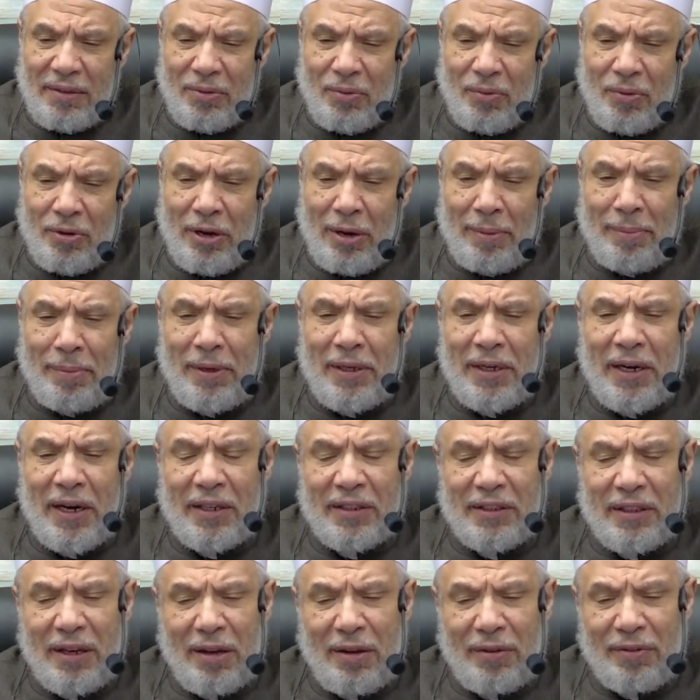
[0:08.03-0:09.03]
ونعمل لك
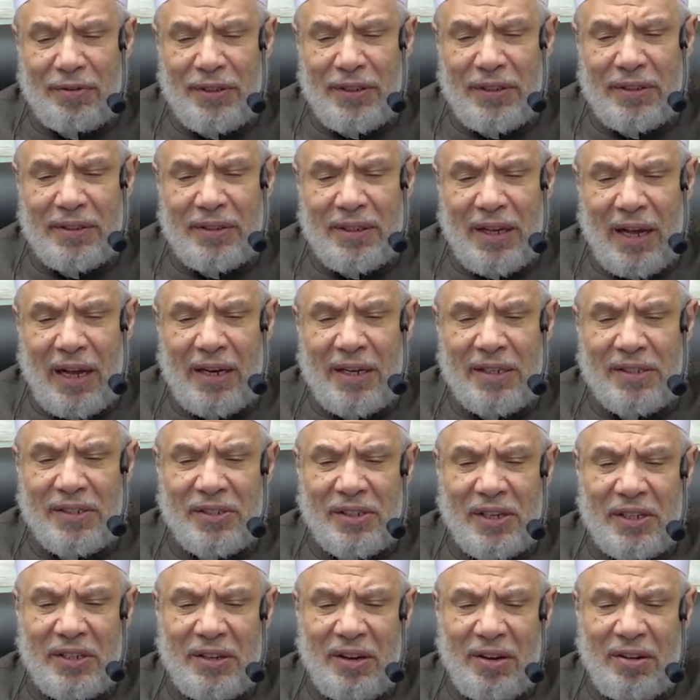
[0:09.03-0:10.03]
تخفيض على
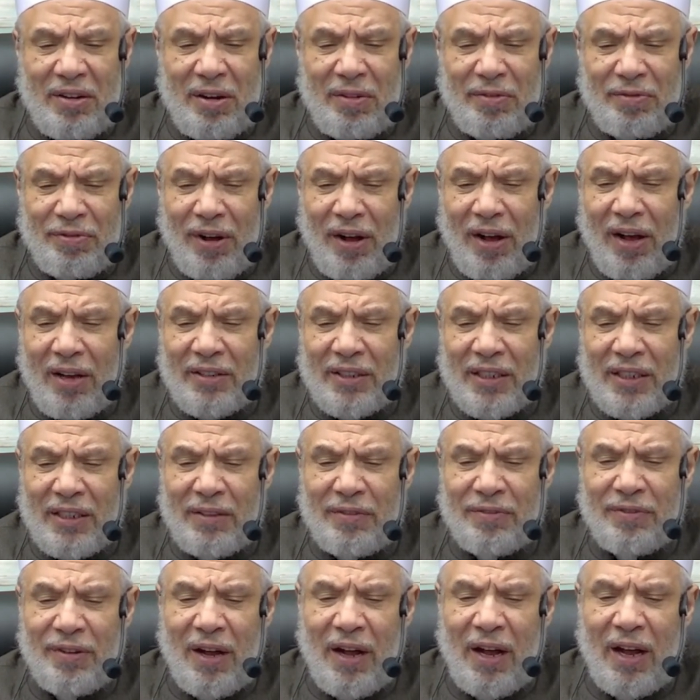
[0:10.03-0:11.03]
السيارة فقط
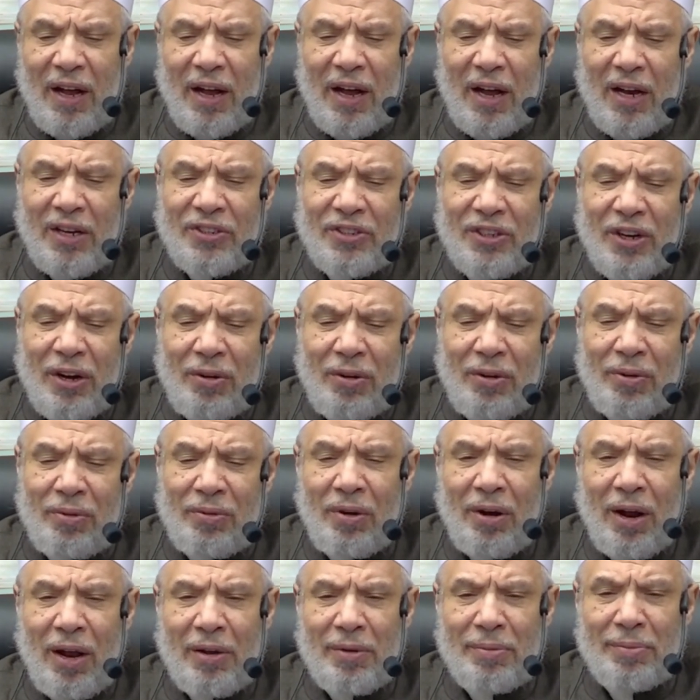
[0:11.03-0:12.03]
ادفع عشر
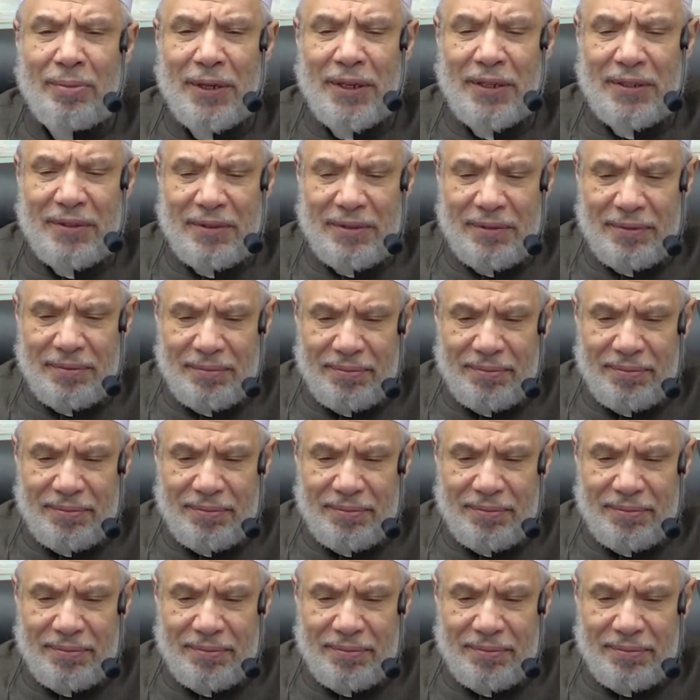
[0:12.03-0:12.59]
دولار على البيت